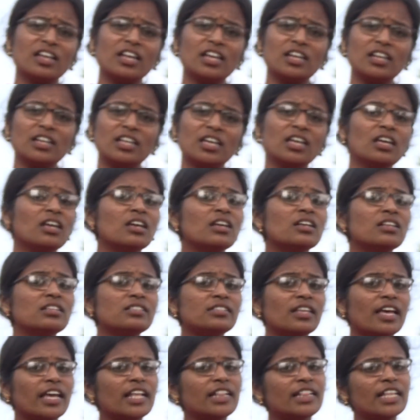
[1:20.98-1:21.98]
ఏని
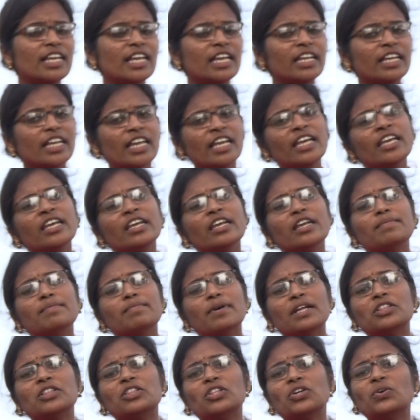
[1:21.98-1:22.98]
సేతికి
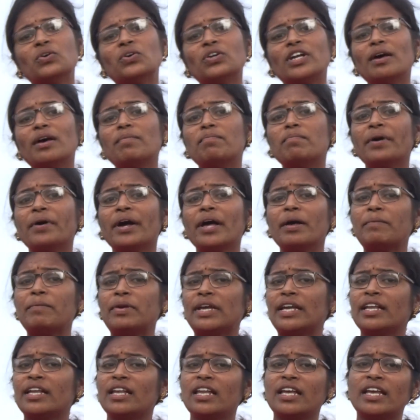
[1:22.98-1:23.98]
మందు డబ్బా
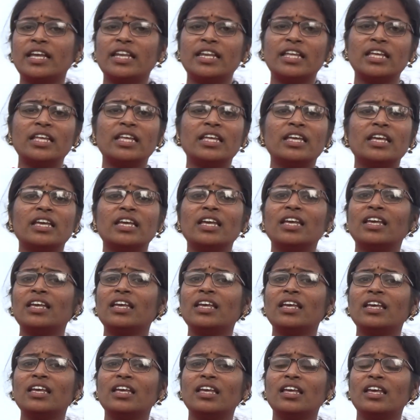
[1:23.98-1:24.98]
మిగిలేనే
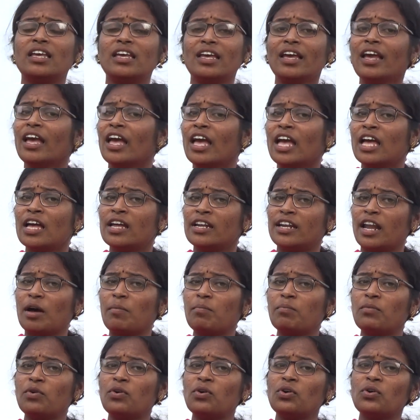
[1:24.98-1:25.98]

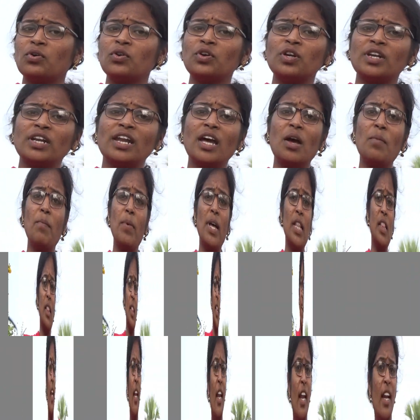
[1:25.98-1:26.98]
నమ్ముకున్న
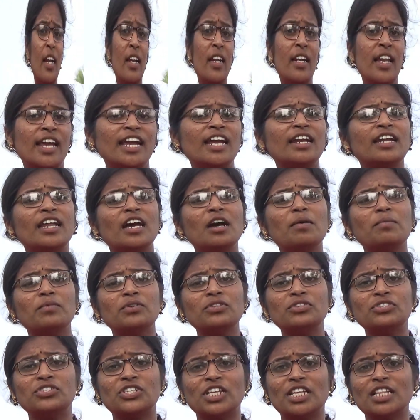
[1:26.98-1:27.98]
పత్తి నట్టేట
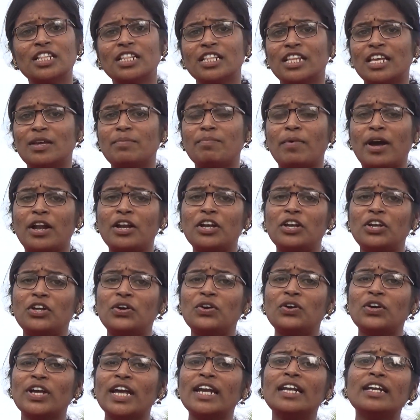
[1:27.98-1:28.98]
ముంచింది
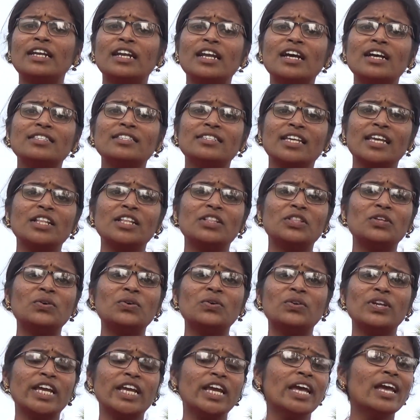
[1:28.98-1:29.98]
పండుగెట్లా
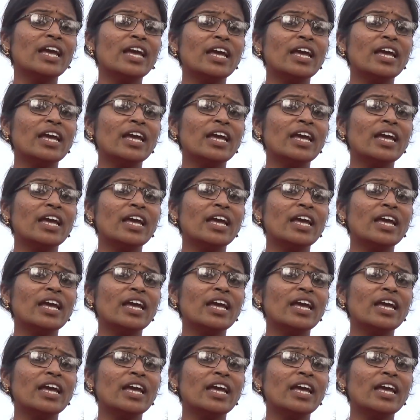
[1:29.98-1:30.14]
చేద్దునే